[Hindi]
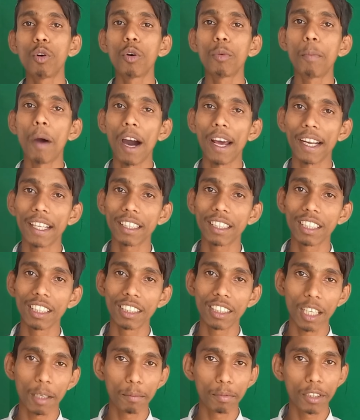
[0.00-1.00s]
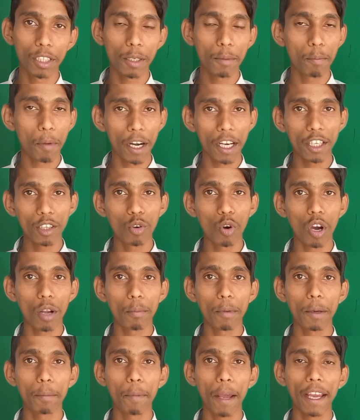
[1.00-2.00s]
वो भारत की सबसे बड़ी
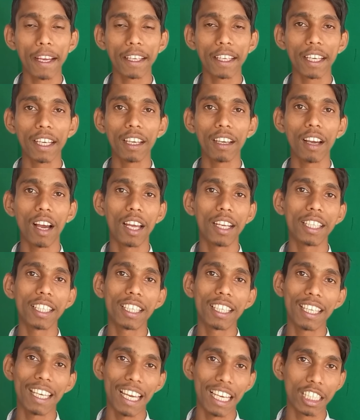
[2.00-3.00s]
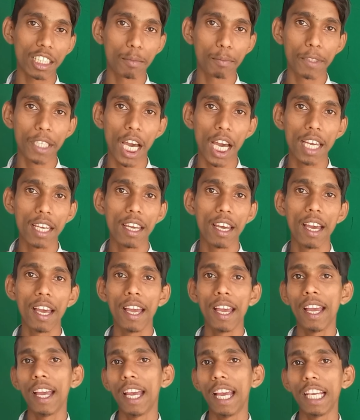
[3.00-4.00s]
गवर्नमेंट बैंक है यानी कि एस
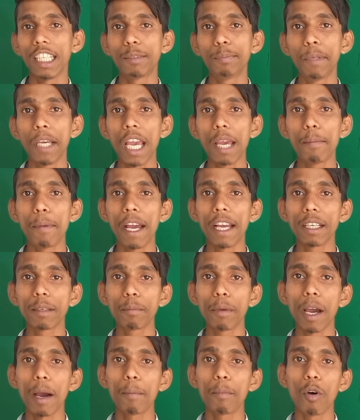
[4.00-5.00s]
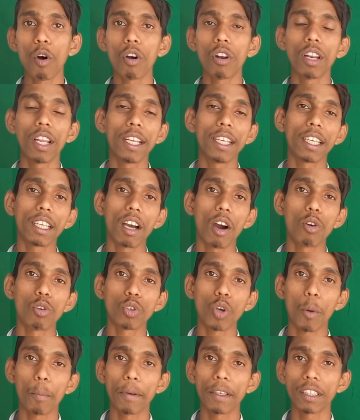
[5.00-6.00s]
एसबीआई बैंक में आप ऑनलाइन
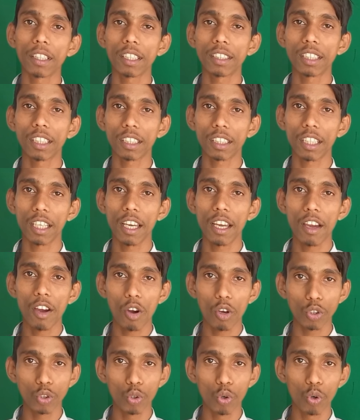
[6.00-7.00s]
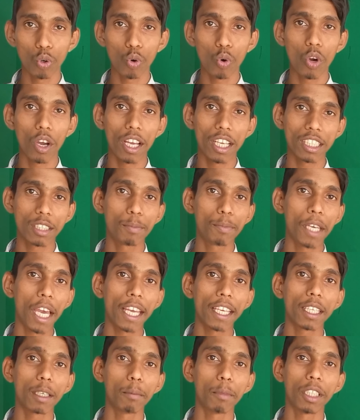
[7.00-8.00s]
अकाउंट ओपन कर सकते हैं योनो
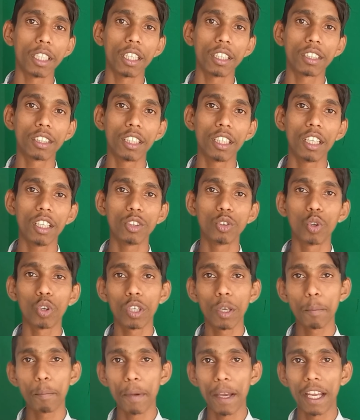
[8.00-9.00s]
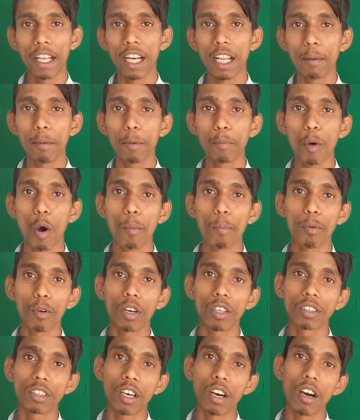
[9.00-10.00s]
एसबीआई की मदद से जो कि पहले भी
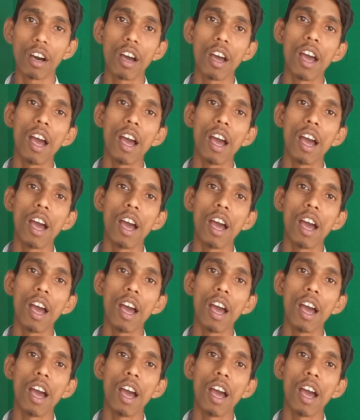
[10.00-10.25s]
पॉपुलर था